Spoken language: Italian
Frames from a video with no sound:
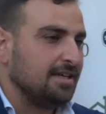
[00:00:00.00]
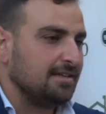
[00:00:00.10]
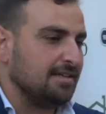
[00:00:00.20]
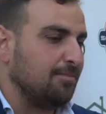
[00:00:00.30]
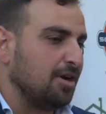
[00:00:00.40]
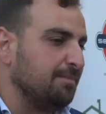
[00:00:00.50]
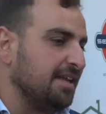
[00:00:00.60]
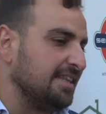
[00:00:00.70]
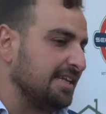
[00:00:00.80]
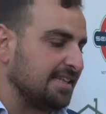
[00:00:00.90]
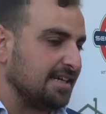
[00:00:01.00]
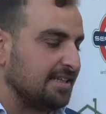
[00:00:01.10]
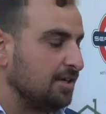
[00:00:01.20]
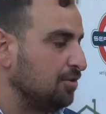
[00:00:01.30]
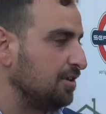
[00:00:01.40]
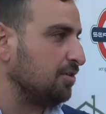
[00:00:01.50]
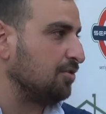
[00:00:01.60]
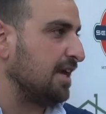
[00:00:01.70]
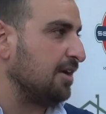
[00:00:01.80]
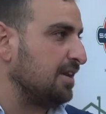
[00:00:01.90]
debbano ambire ad altre categorie, non
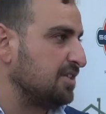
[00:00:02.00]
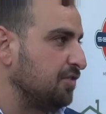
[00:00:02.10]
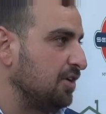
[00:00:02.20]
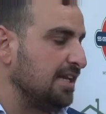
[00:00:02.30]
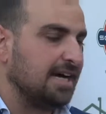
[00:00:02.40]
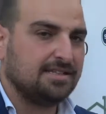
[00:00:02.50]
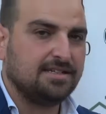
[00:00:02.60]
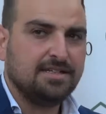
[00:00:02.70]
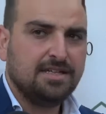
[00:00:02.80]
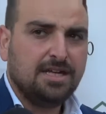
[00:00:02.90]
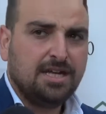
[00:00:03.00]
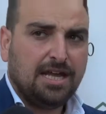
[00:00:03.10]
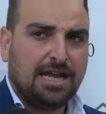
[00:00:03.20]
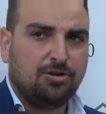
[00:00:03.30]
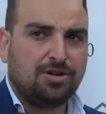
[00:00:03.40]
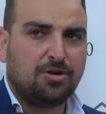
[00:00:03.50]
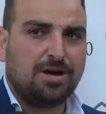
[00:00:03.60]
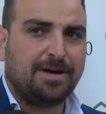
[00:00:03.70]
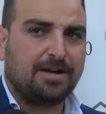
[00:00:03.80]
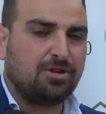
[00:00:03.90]
è una sviolinata e non è
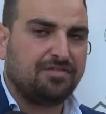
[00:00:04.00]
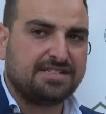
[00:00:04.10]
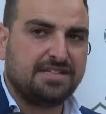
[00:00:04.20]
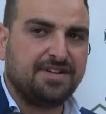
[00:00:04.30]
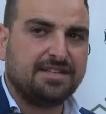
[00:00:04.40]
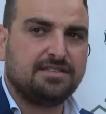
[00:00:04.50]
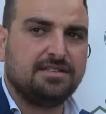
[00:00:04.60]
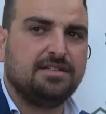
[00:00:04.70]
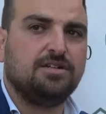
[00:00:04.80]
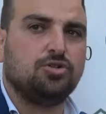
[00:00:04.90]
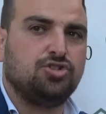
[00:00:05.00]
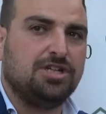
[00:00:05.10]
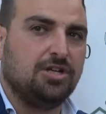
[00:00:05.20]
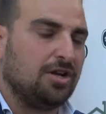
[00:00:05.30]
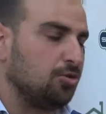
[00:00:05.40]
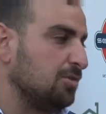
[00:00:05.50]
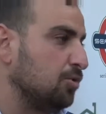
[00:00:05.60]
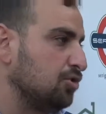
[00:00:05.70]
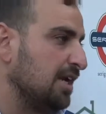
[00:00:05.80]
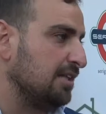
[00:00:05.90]
una, una frase fatta. Oggi lo hanno
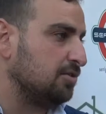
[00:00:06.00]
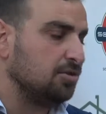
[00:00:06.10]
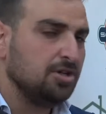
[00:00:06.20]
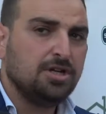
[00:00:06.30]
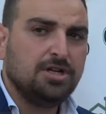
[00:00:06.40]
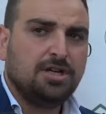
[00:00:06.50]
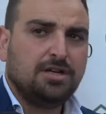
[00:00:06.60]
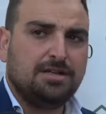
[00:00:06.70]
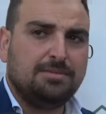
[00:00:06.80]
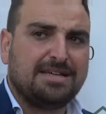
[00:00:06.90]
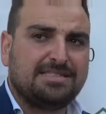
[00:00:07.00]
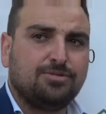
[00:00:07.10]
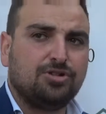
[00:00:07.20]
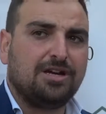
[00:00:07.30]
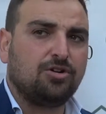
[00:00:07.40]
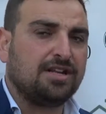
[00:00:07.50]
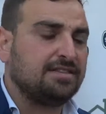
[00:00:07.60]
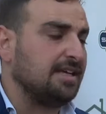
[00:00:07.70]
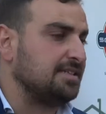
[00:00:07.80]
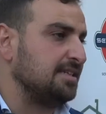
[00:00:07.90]
dimostrato nel massimo della
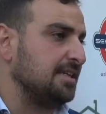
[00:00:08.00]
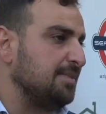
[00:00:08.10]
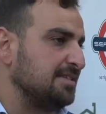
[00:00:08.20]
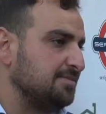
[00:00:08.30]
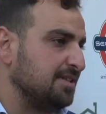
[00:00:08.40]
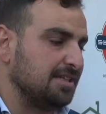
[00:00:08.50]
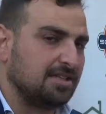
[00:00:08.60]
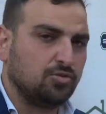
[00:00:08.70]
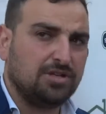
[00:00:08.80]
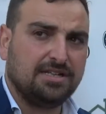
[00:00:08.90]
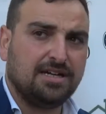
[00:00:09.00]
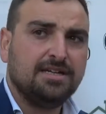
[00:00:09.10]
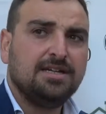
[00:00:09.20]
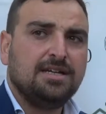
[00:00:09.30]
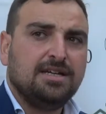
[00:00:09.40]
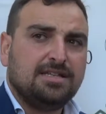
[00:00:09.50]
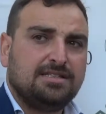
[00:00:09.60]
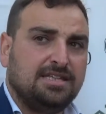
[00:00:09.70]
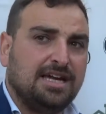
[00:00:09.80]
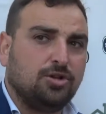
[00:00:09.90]
correttezza e nel massimo della tranquillità.
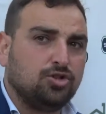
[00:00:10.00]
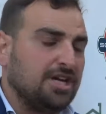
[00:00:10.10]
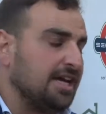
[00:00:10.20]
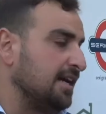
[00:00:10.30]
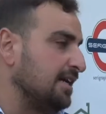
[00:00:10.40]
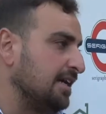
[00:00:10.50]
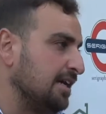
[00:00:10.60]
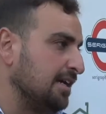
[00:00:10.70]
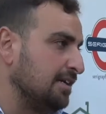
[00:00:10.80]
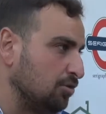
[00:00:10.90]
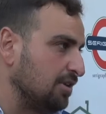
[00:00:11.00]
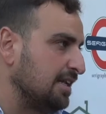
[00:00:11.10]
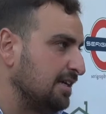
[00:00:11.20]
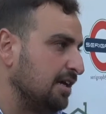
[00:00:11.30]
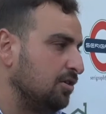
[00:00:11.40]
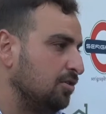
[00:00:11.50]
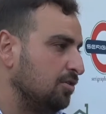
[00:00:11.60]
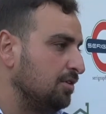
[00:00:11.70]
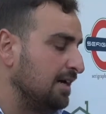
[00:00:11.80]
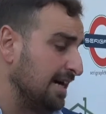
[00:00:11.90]
Sia Nocera che Torre del
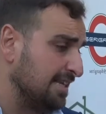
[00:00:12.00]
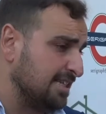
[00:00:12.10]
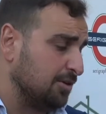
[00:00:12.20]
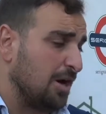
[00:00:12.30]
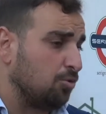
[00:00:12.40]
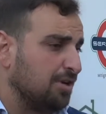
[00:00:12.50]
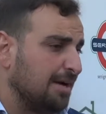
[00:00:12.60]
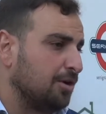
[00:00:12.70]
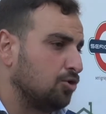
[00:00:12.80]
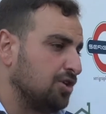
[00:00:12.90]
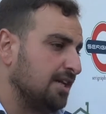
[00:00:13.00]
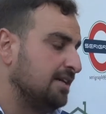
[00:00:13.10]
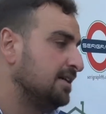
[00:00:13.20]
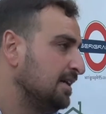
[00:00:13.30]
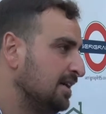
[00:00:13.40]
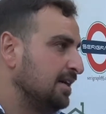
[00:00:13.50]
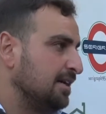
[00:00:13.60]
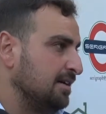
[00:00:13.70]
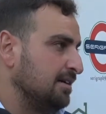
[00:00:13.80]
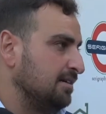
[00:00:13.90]
Greco, anzi auguriamo a Nocera
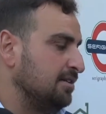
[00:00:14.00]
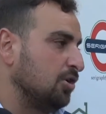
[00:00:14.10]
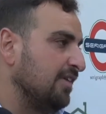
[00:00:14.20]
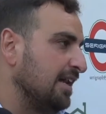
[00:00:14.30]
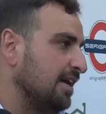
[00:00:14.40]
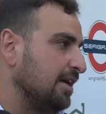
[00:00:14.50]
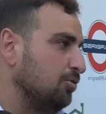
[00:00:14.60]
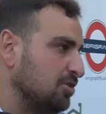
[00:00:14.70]
eh, di trovare una